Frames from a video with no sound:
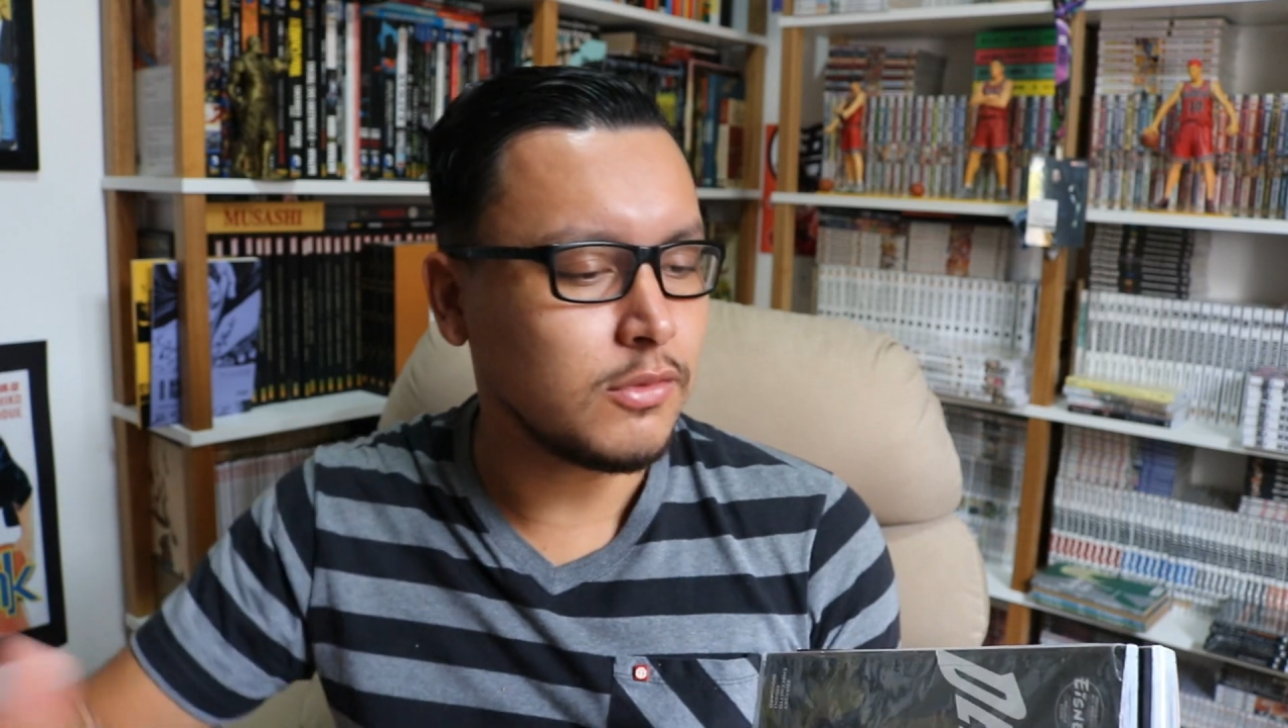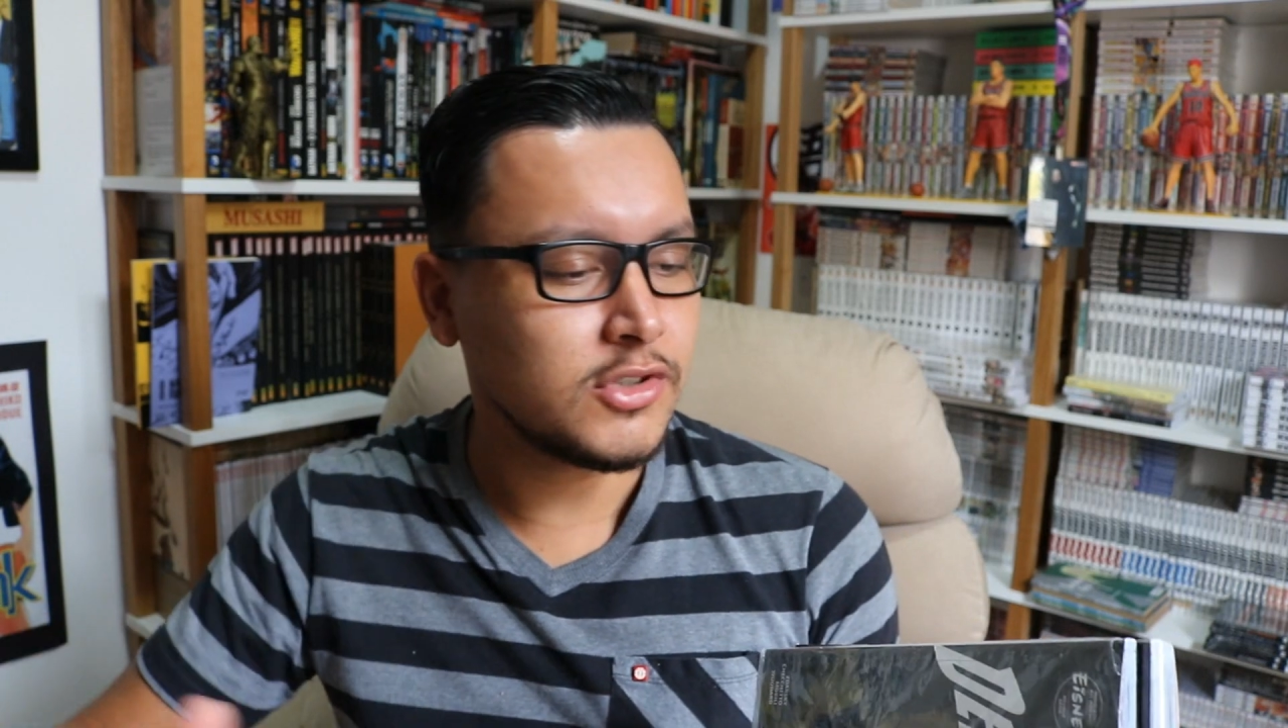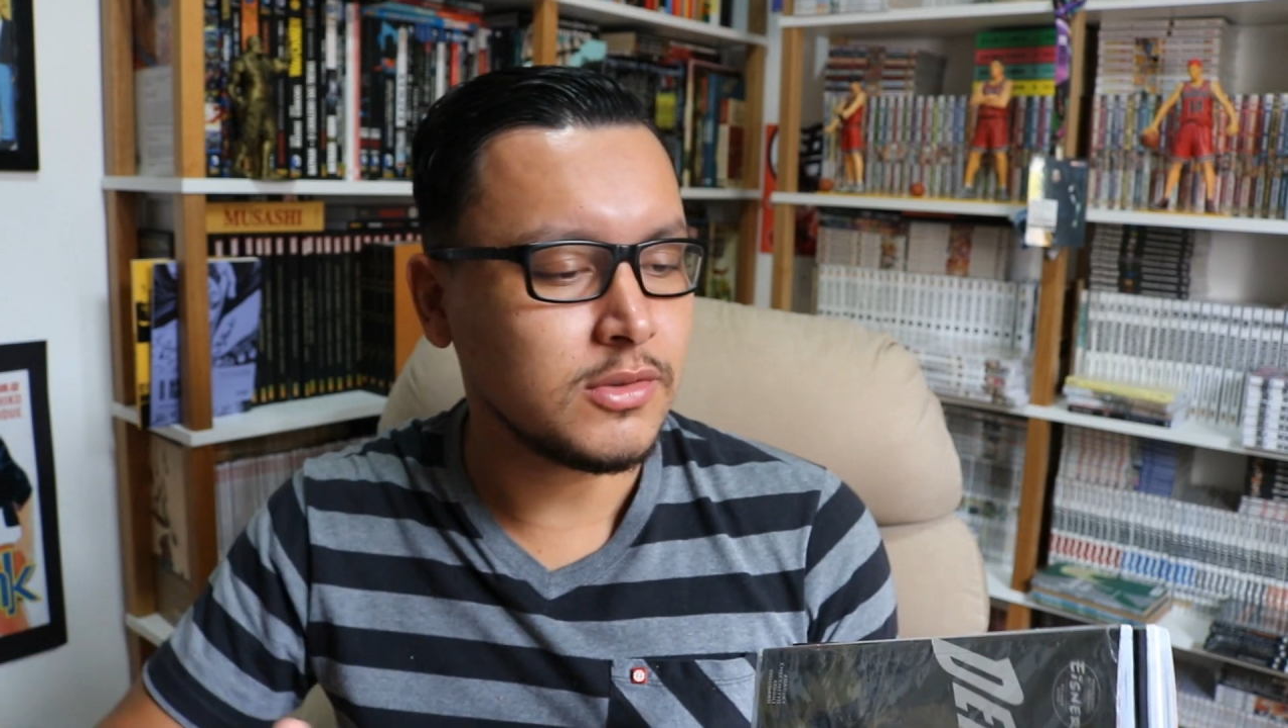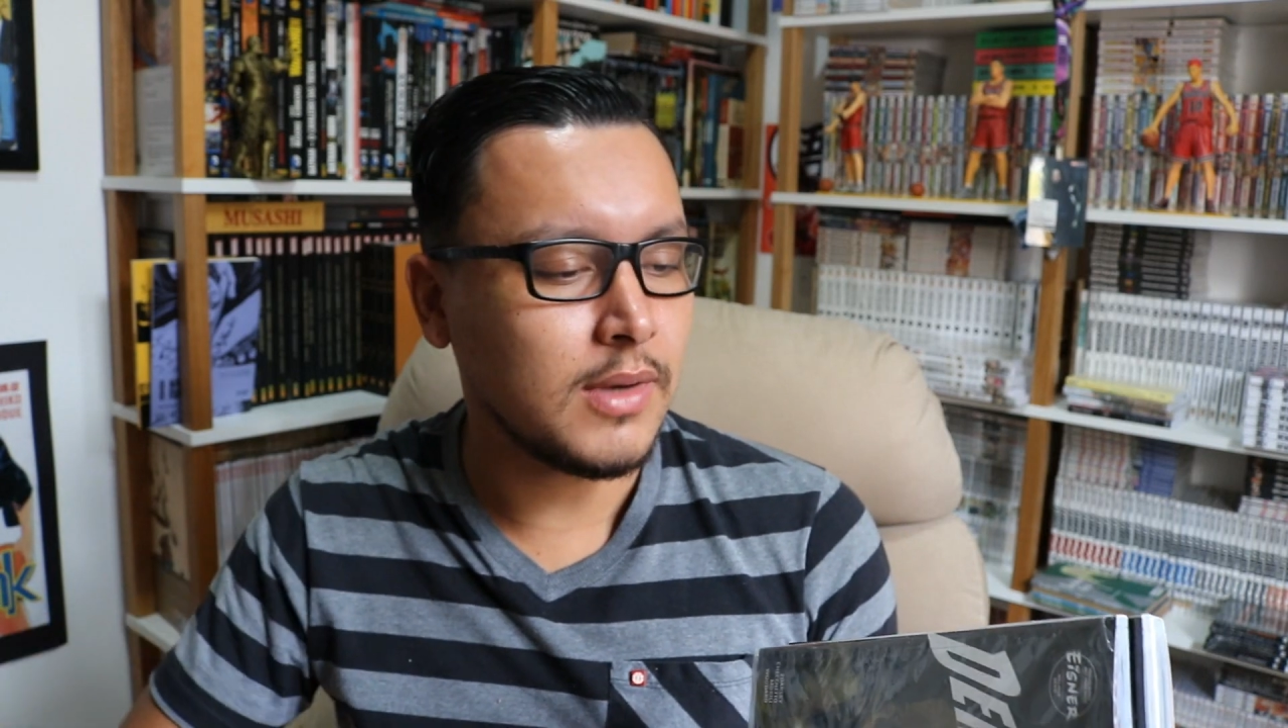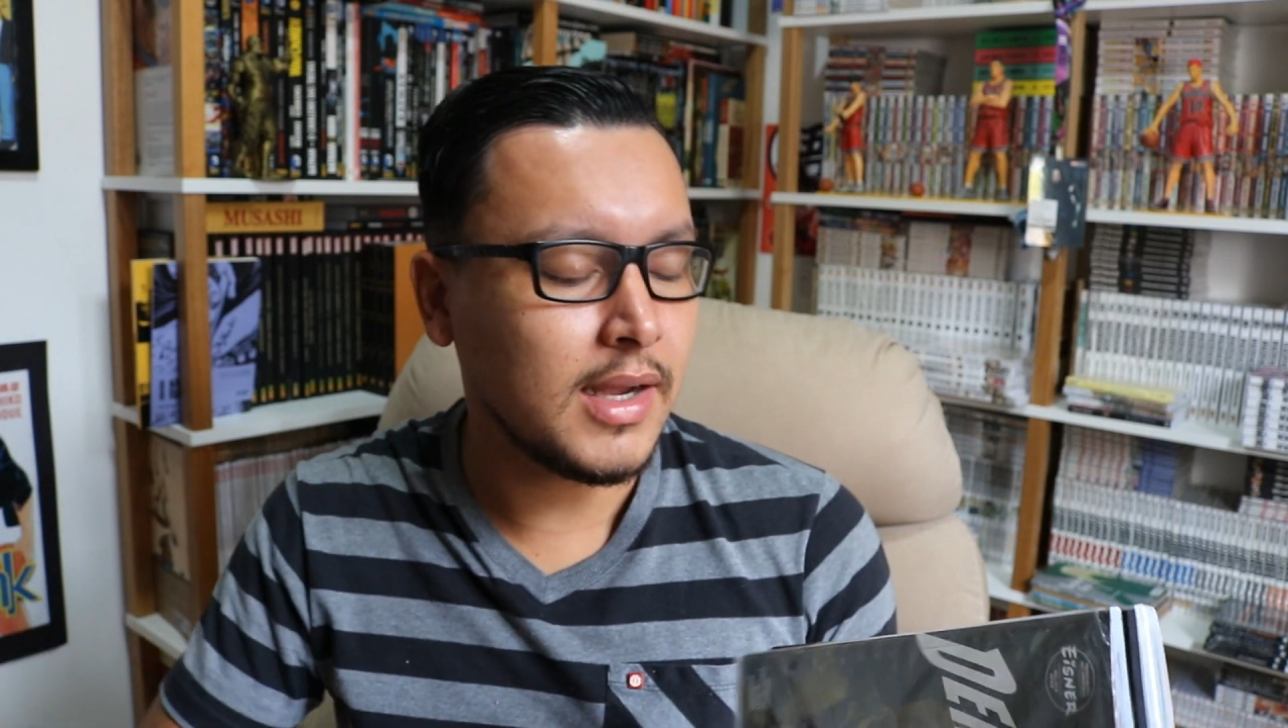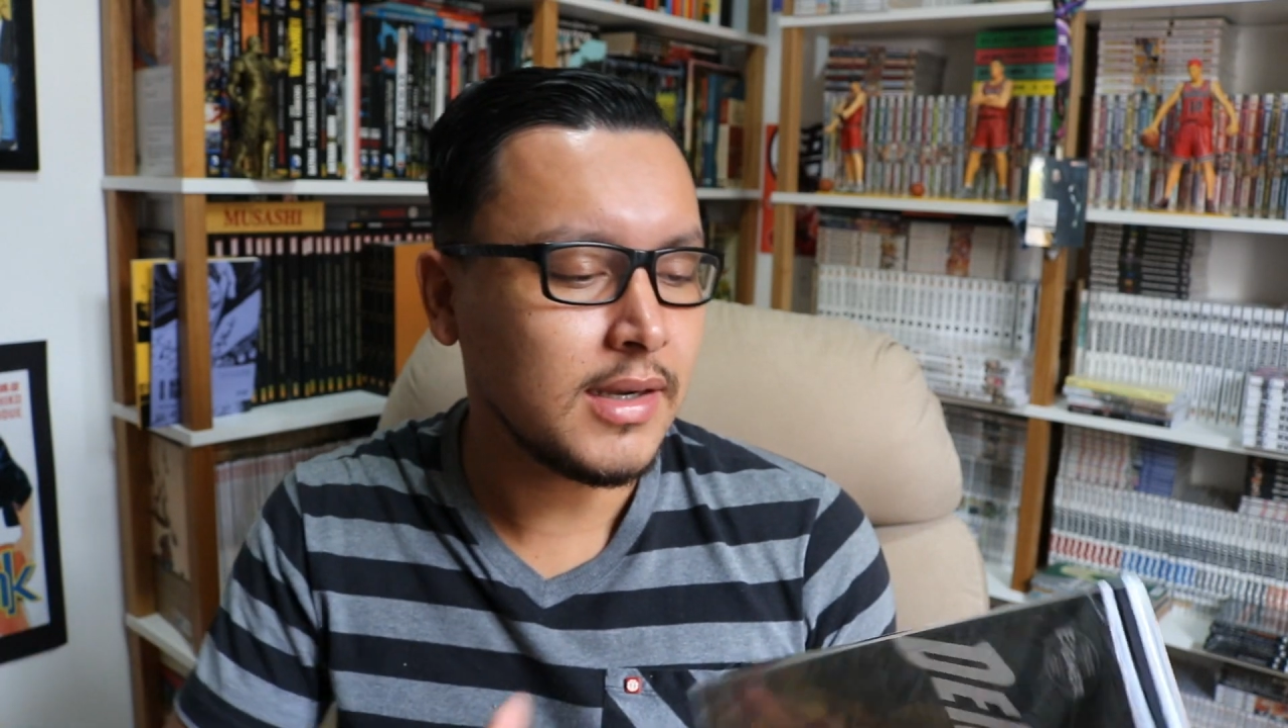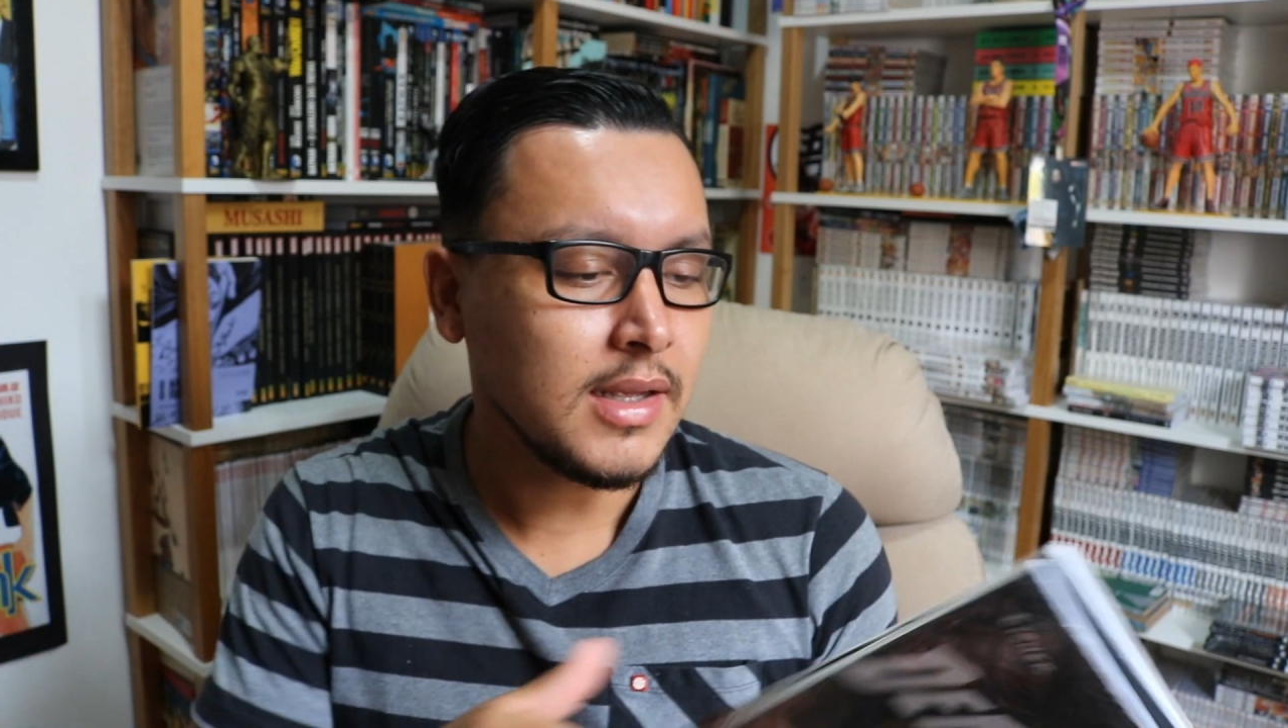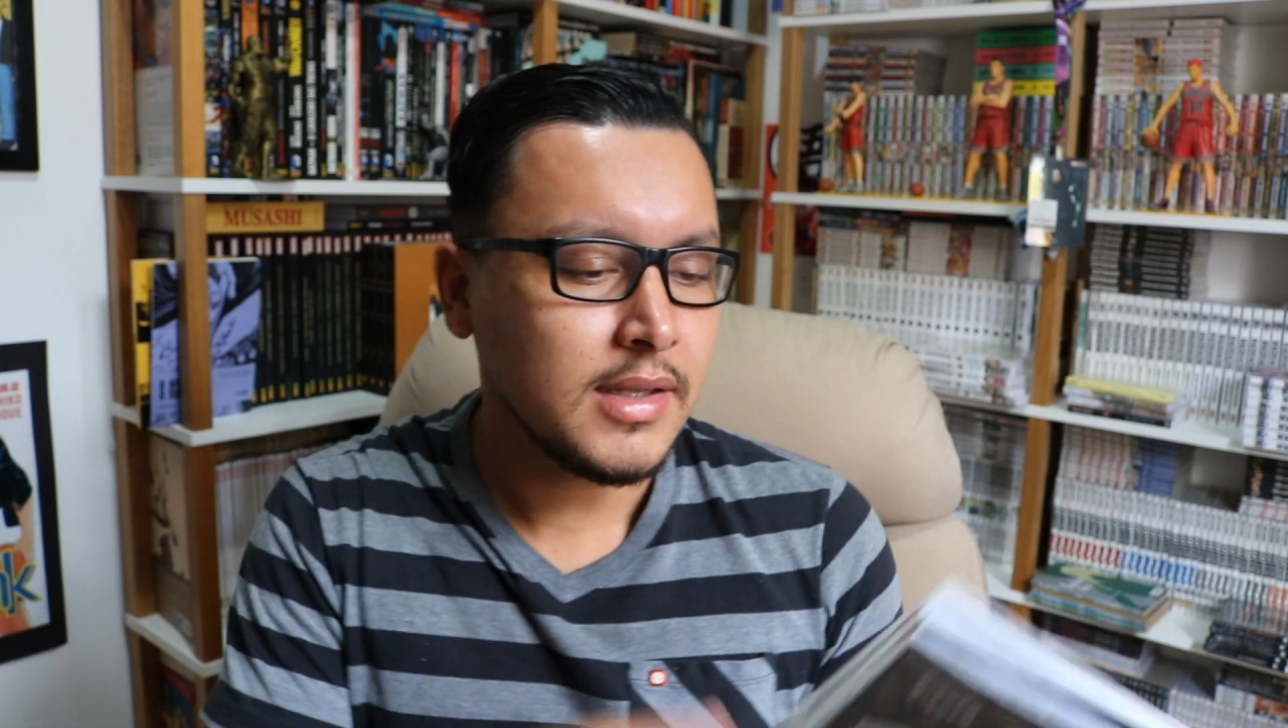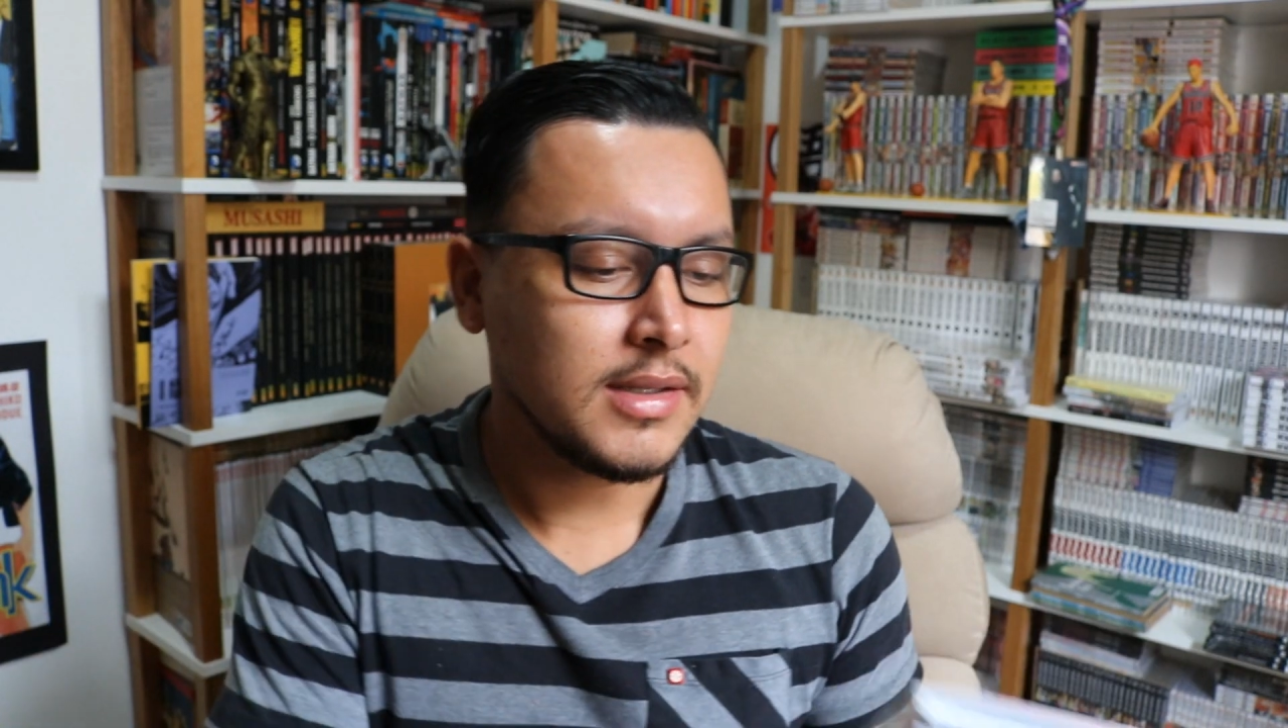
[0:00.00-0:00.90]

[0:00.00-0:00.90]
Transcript: continuar.